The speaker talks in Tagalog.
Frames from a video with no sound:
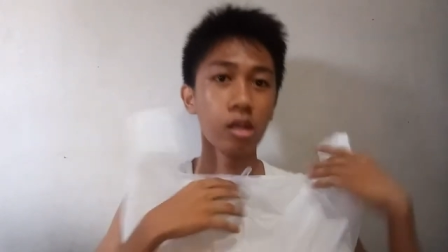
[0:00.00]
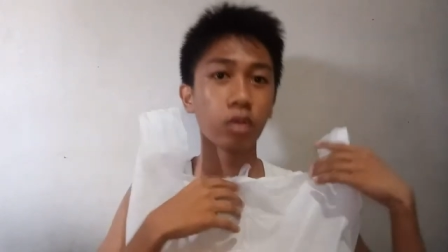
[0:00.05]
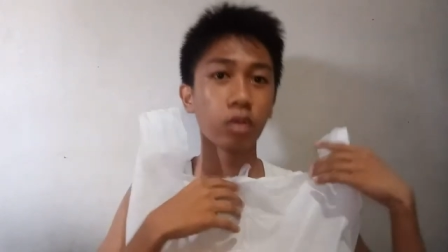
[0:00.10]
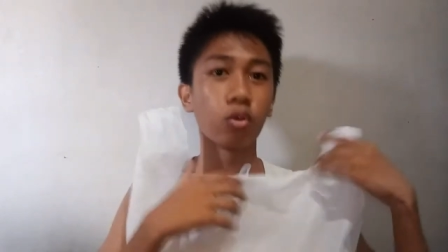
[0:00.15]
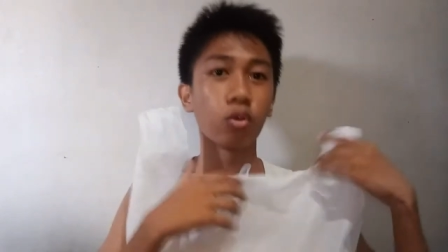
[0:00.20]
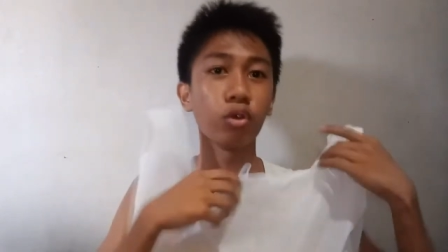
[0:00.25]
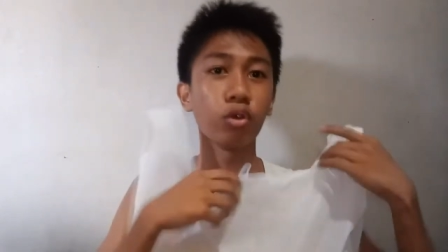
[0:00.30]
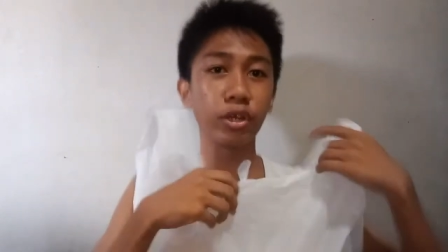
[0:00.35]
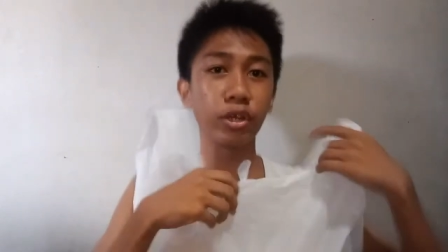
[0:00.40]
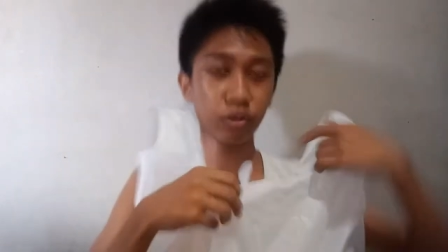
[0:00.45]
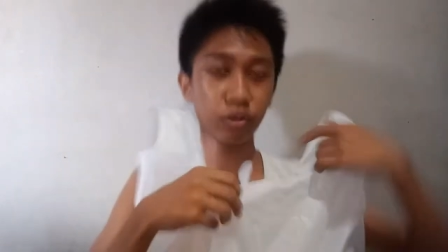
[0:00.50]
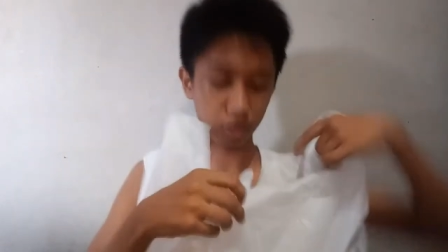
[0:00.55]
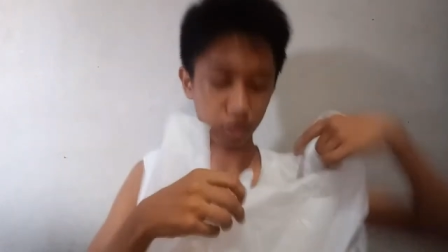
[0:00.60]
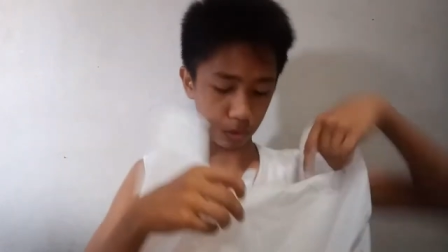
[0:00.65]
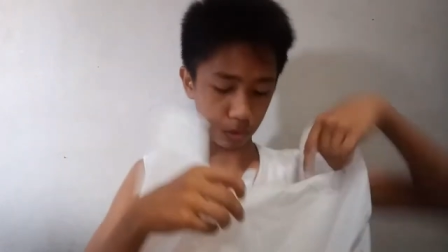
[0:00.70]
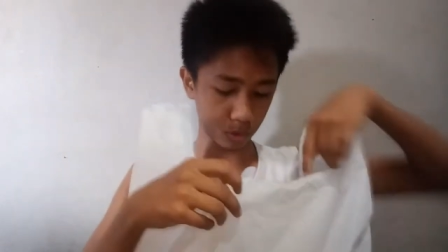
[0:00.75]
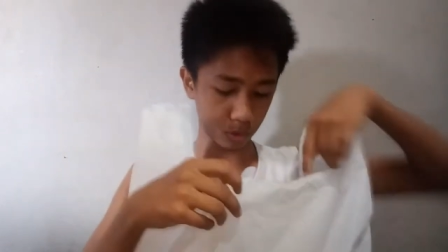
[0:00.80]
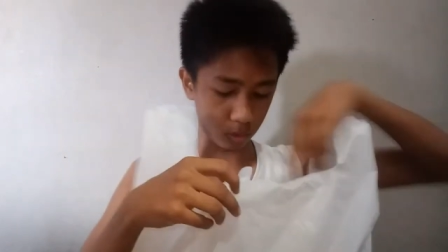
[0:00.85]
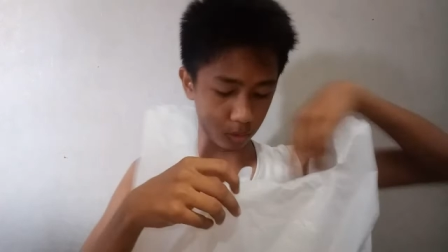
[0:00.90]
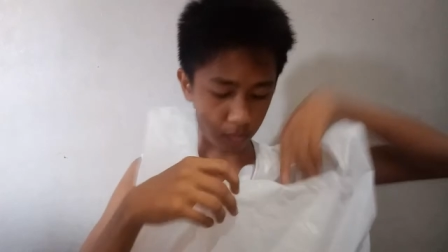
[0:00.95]
Kukunin ko na
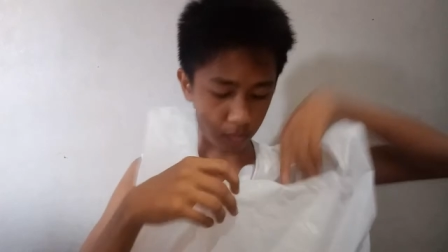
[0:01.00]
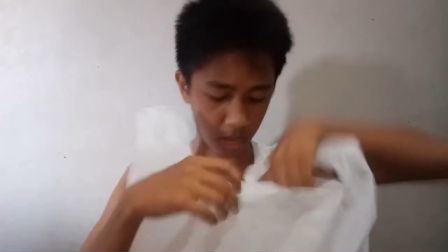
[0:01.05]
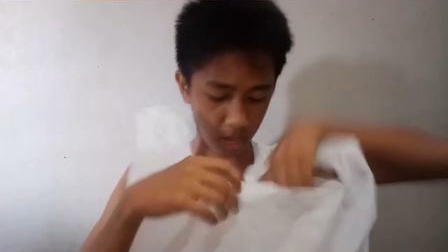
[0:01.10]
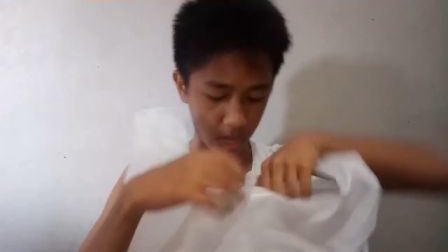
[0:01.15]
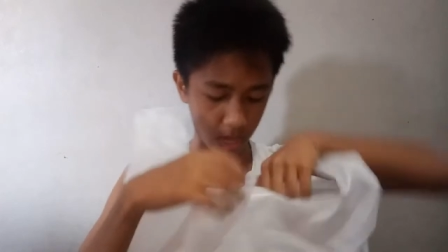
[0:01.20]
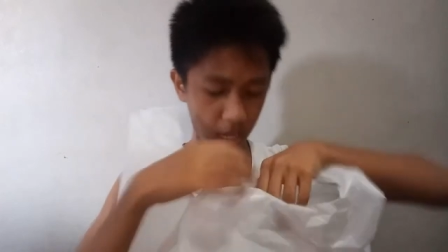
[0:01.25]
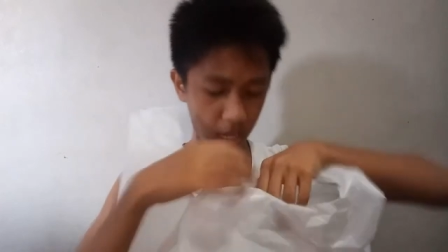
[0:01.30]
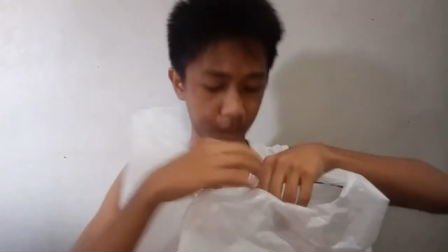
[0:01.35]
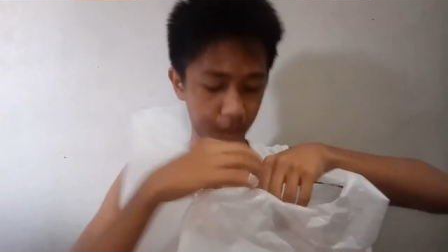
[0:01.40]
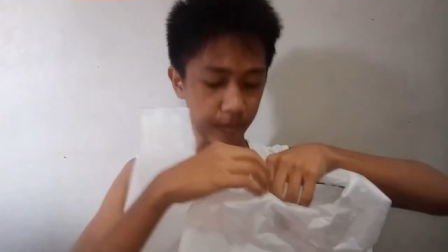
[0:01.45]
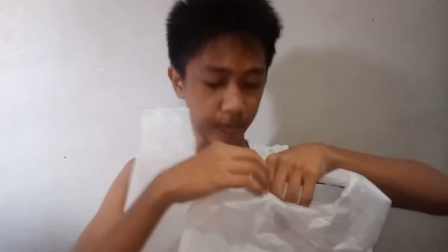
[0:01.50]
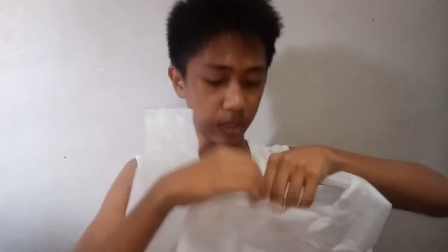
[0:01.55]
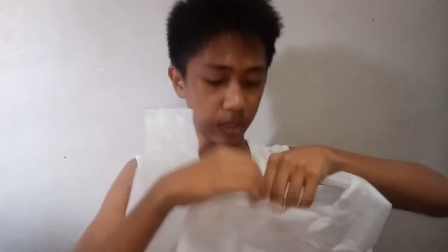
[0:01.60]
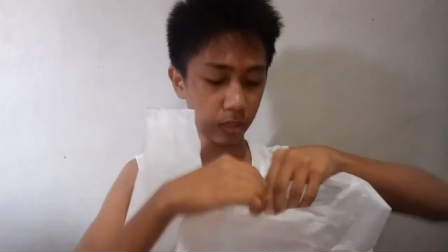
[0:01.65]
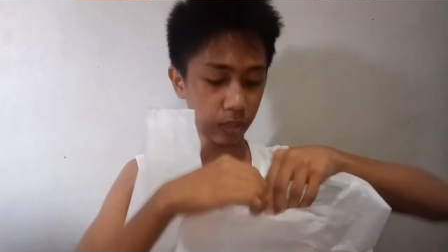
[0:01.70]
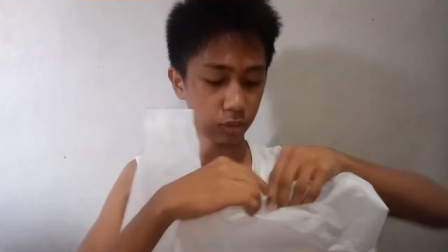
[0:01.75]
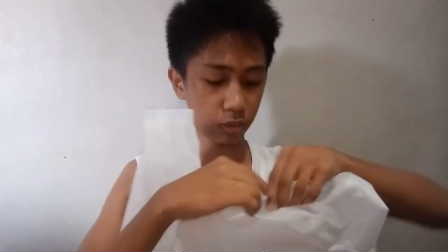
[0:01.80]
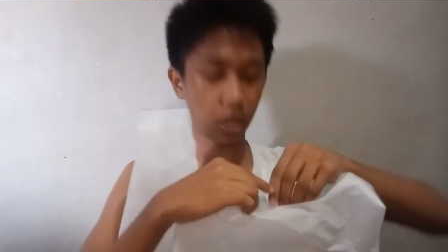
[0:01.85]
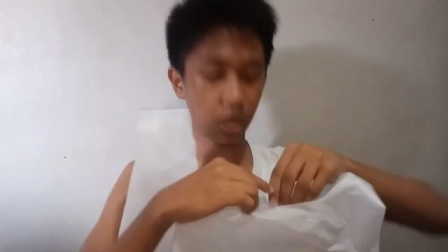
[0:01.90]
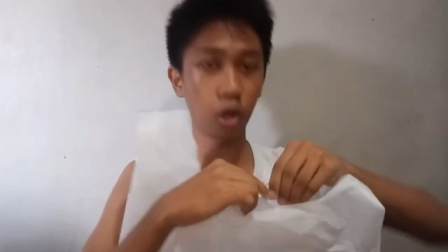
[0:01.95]
tong mga gamit
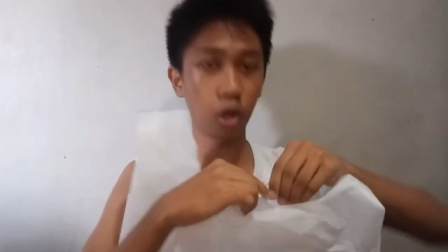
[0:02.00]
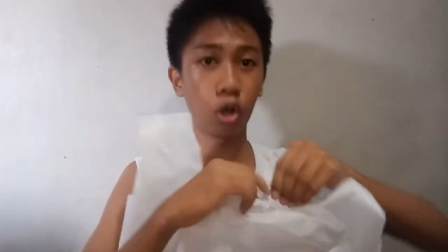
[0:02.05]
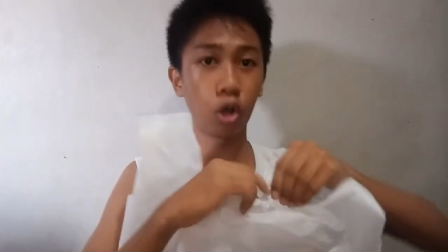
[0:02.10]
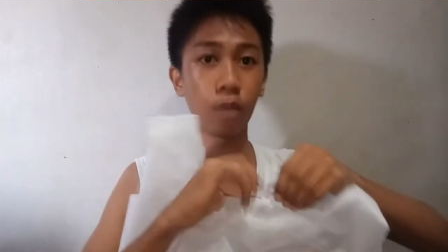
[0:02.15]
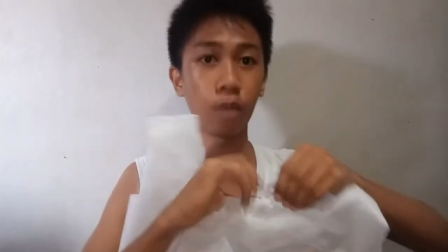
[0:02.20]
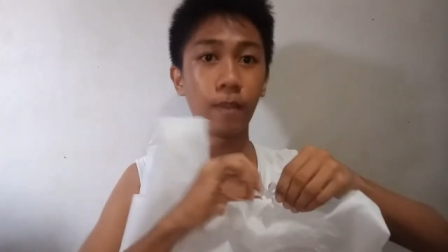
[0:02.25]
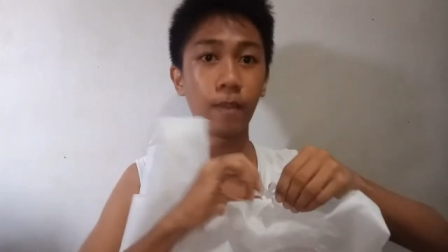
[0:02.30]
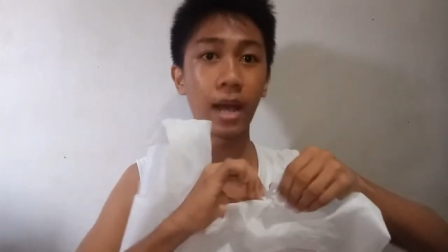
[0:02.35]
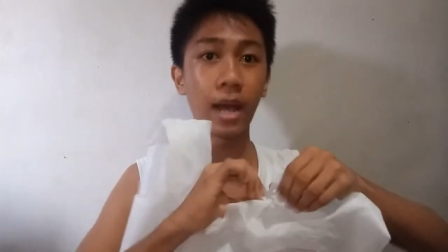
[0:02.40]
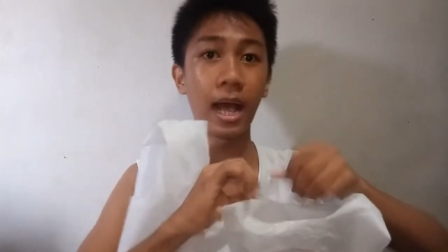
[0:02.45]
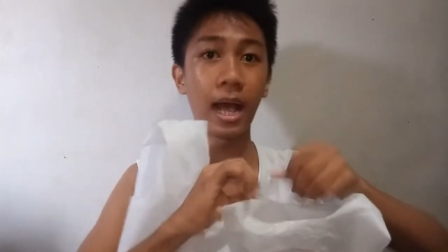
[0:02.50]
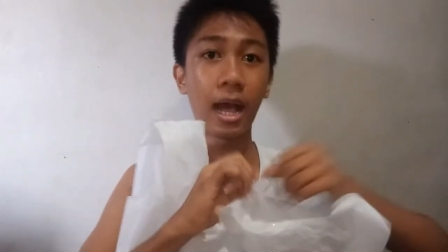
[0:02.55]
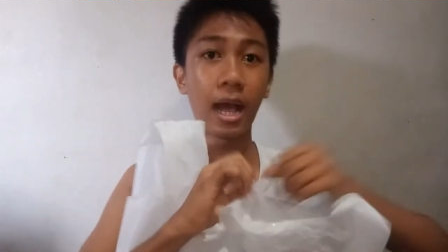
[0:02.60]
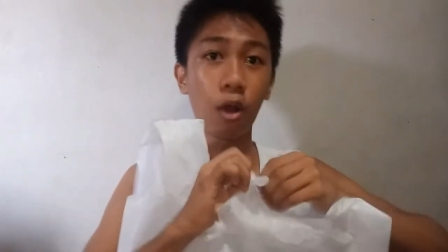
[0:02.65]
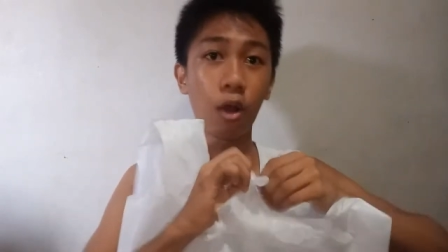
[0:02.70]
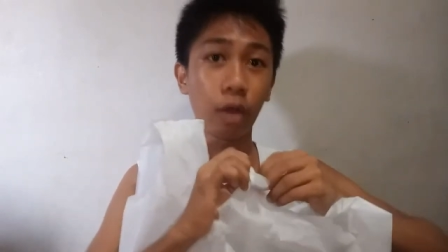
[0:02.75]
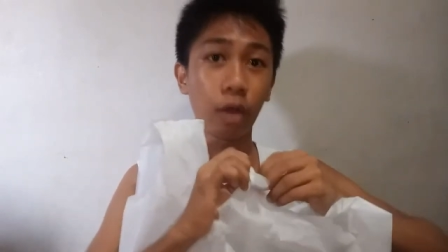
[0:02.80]
dito sa loob, ha?